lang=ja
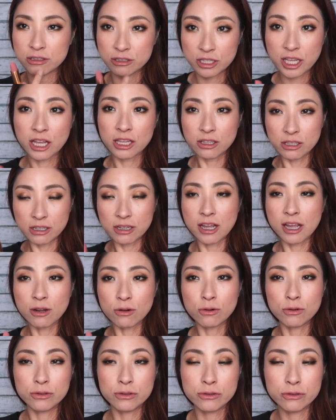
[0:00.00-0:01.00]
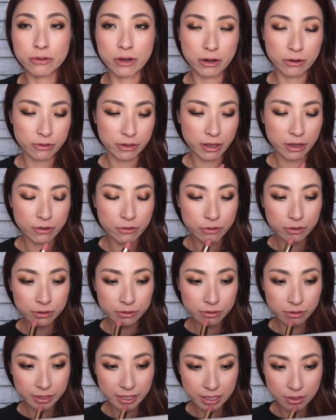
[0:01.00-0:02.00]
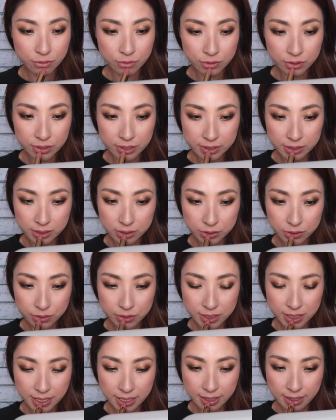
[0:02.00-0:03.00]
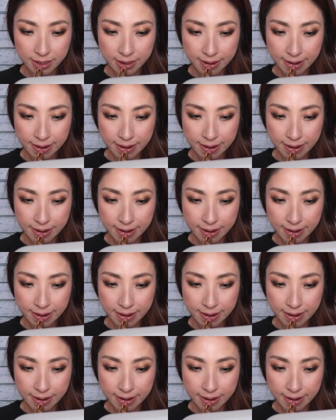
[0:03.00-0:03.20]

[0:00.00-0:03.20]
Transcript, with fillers: け結構ヌードなので、こういう時こういう中心